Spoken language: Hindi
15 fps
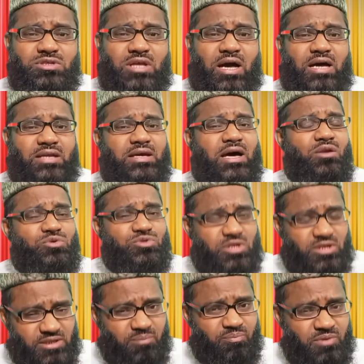अलैहि
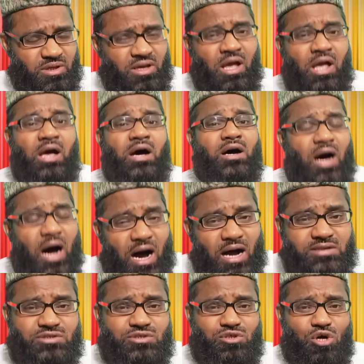वसल्लम ने
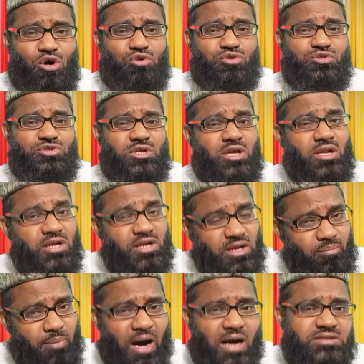ख़ास तौर से
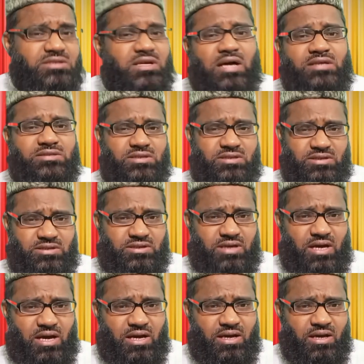लिबास का जिक्र
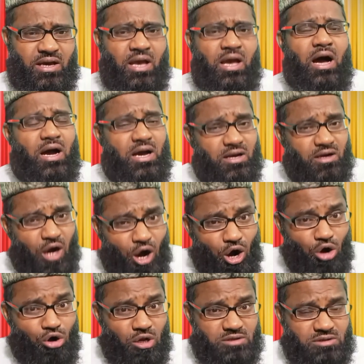किया है अगर
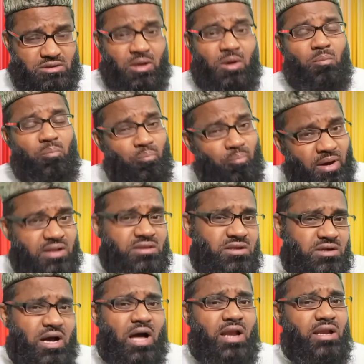औरत मर्द
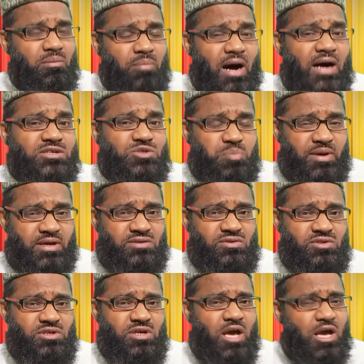का लिबास
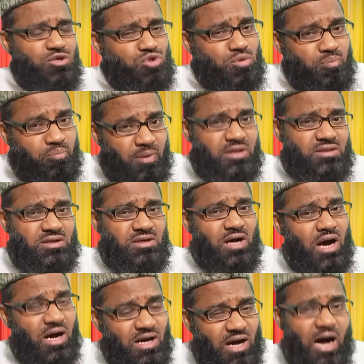पहनती है जो मर्द
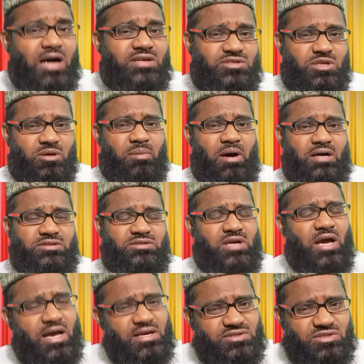का ख़ास लिबास
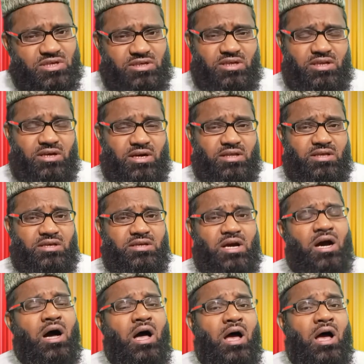है ऐसे ही लड़कियां